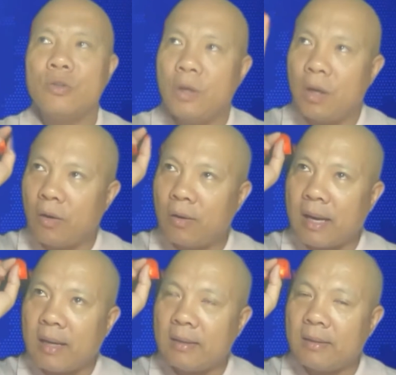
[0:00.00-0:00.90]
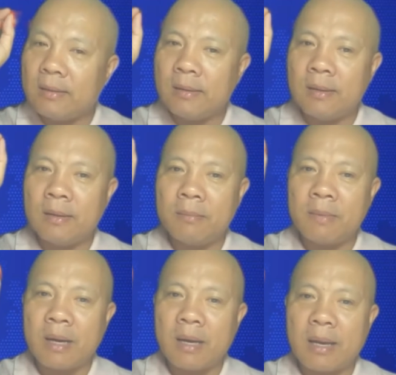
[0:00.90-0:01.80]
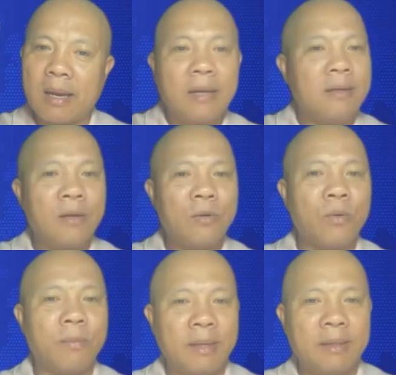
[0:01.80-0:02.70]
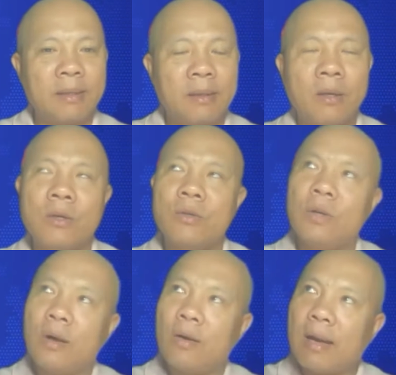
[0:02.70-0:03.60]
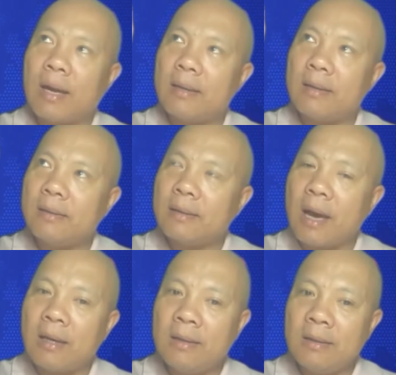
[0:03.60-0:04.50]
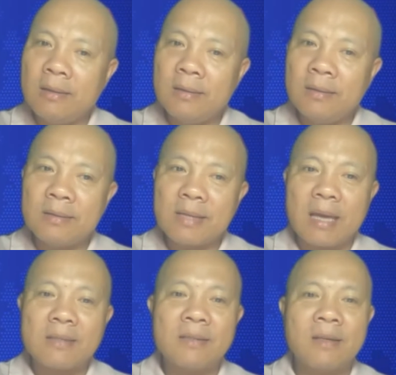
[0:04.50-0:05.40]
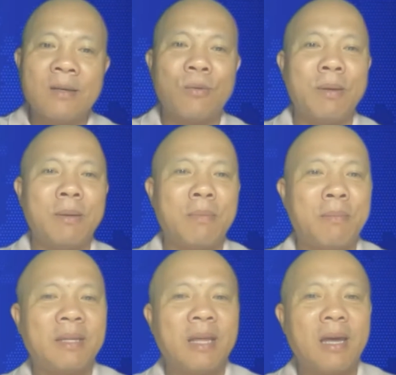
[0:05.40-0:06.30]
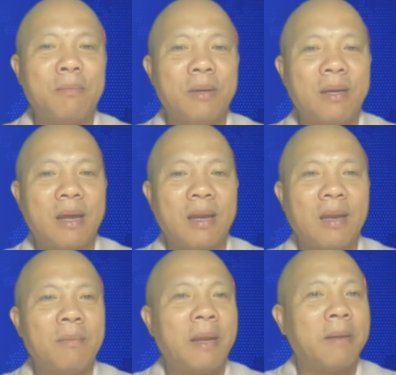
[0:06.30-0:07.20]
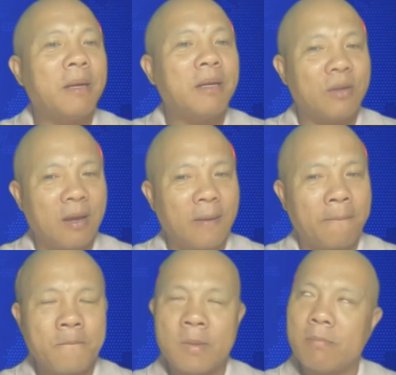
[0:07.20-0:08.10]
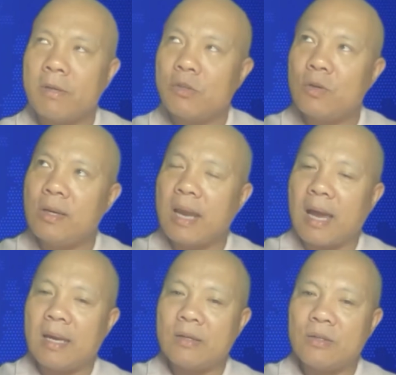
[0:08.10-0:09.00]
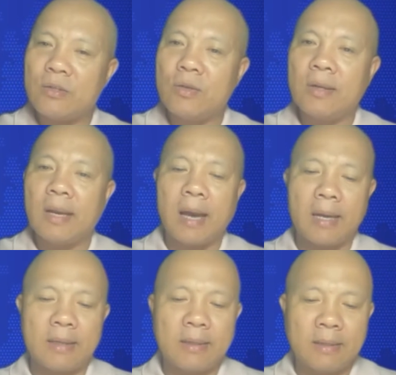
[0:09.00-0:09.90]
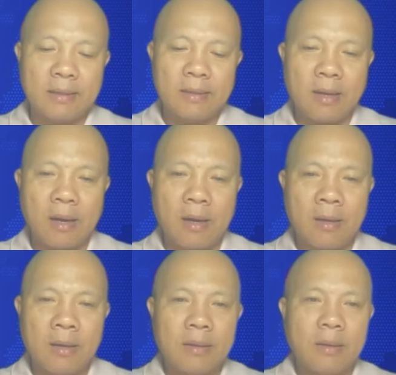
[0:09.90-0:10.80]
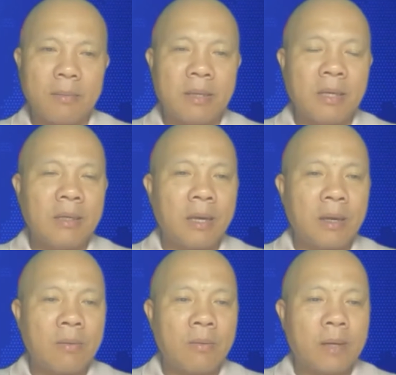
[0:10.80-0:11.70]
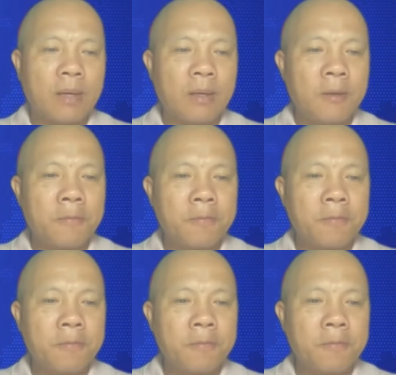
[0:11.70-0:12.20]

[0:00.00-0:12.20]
truy hồi lại những người mà là ân nhân của mình, truy hồi lại những người thân xa xưa của mình mà mình thân mình đã lỡ đánh mất rồi đó, mình truy lại truy lại đó. Thì mình đi theo cái